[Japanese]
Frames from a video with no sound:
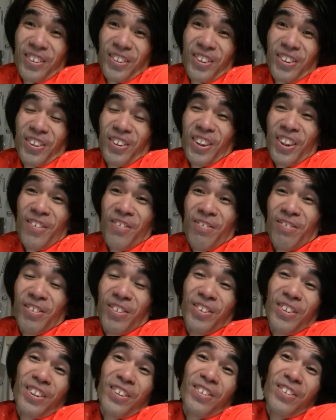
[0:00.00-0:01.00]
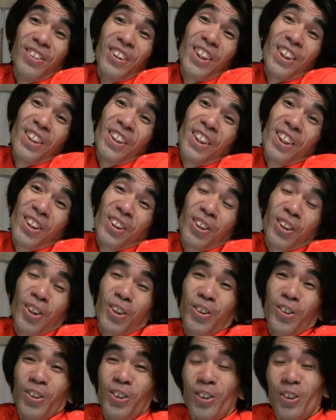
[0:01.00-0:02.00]
去年行けなかった
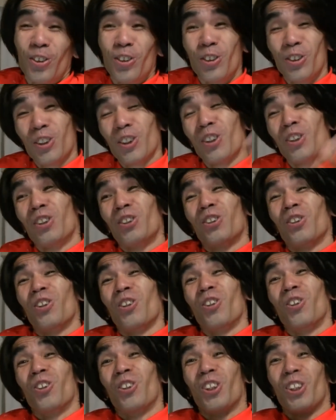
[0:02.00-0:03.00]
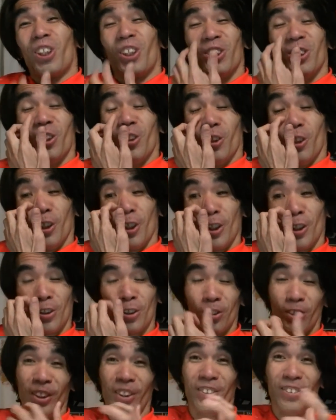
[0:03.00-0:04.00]
人を優先しろよって感じだよね。
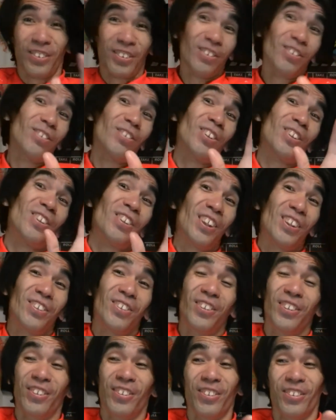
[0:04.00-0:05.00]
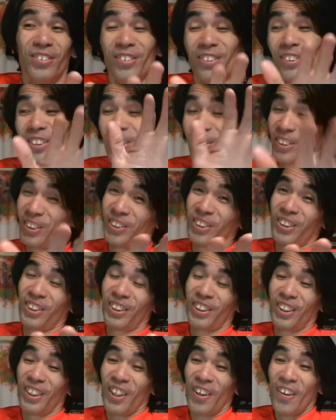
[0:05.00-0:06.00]
去年落選しちゃった
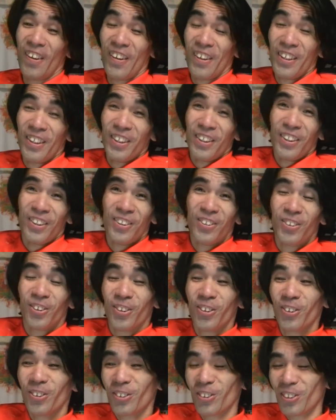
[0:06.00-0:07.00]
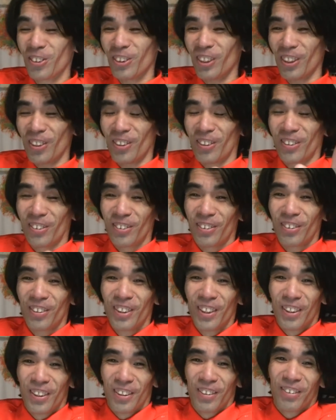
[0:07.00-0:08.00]
から。どういうことだよって。
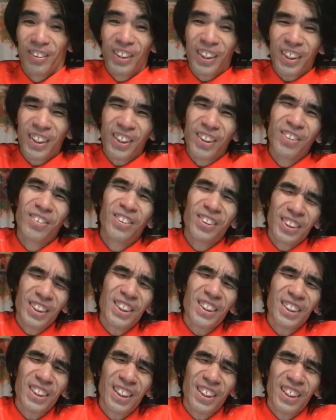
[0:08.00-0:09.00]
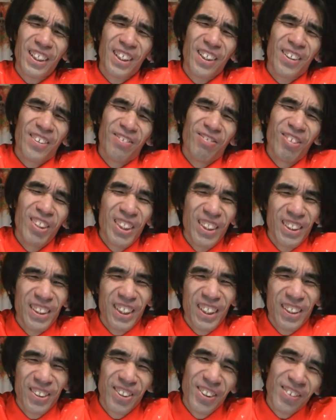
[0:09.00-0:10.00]
だから言ったじゃん。みん
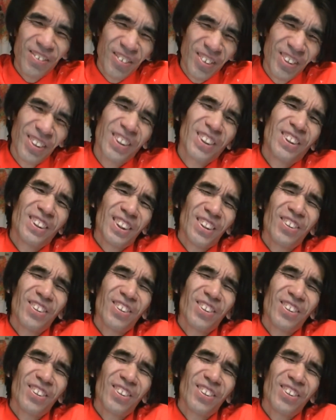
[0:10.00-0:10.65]
な応募しちゃ